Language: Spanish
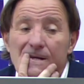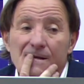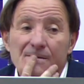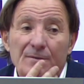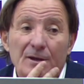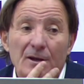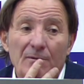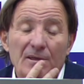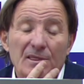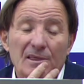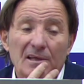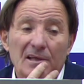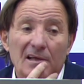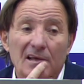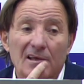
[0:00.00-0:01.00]
pero a
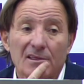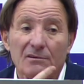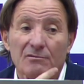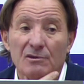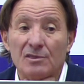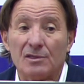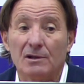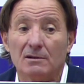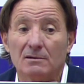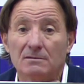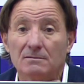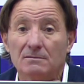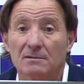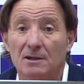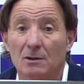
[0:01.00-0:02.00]
veces es difícil.
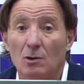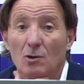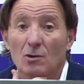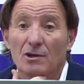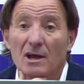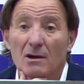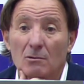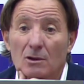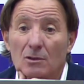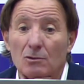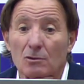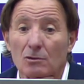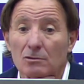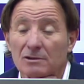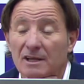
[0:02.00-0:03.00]
Y luego ya
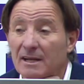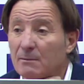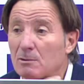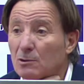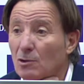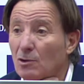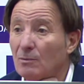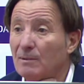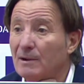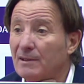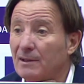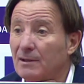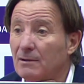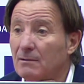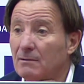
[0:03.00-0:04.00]
cuando tenemos todo
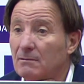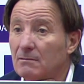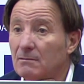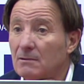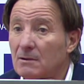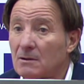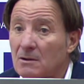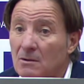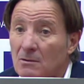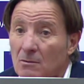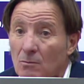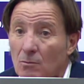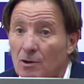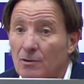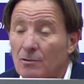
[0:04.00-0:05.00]
perdido,
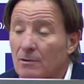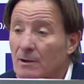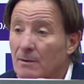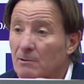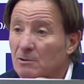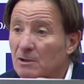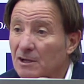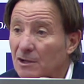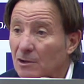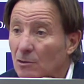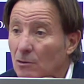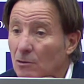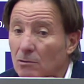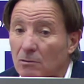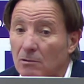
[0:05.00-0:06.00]
bueno, hemos
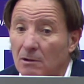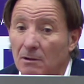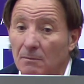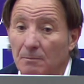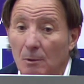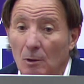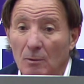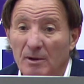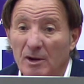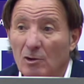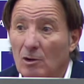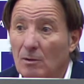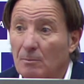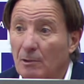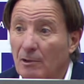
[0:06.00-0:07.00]
tenido, por lo menos
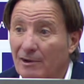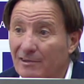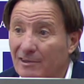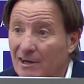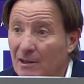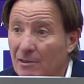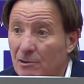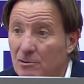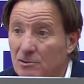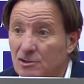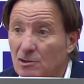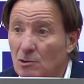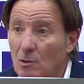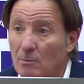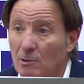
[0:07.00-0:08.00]
el poder de reacción sí
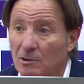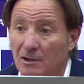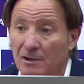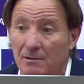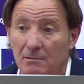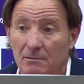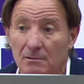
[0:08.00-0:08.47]
lo hemos tenido